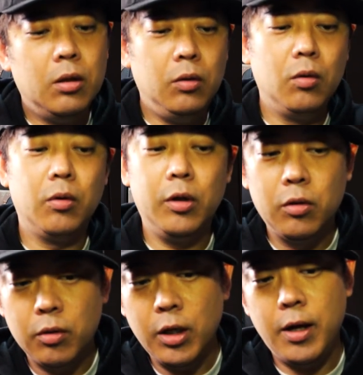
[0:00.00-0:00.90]

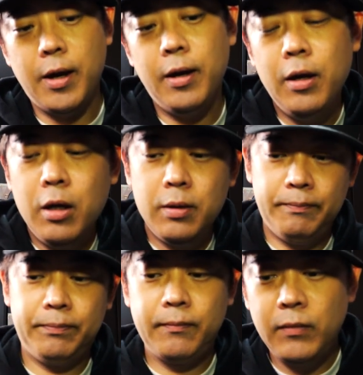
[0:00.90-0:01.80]
ノリノリ
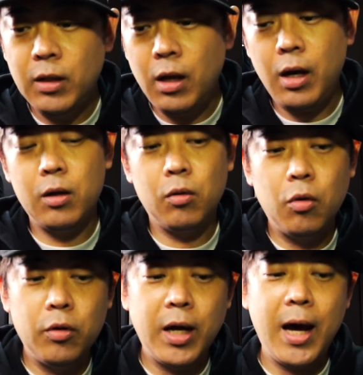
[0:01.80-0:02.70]
あの
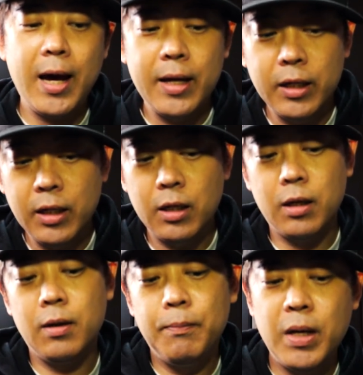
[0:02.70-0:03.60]
子に会いに
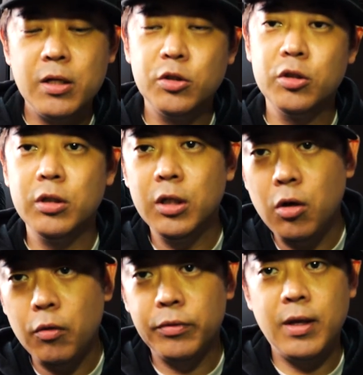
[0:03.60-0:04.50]
ベンツに
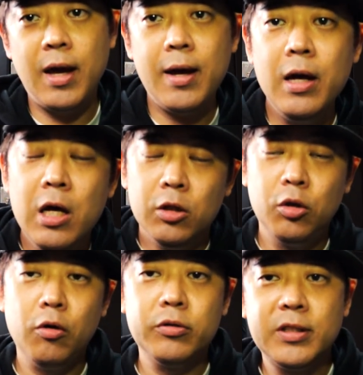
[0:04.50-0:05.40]
乗って
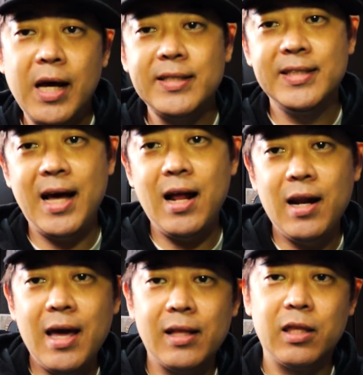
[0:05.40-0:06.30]
閉ざさ
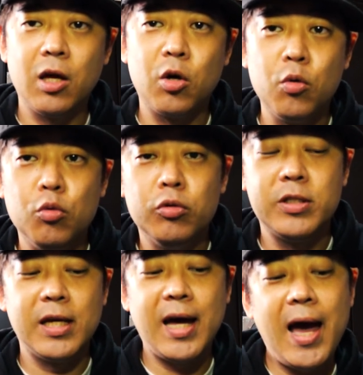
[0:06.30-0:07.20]
れてく
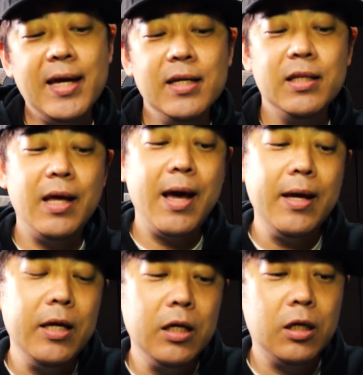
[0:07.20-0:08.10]
世界で
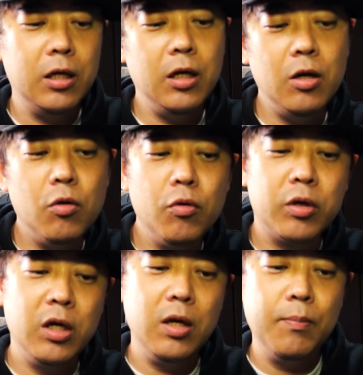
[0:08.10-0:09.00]
生きる
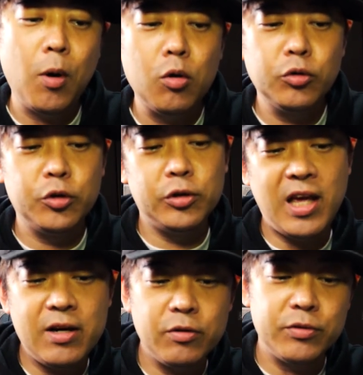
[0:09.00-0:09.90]
希望捨てる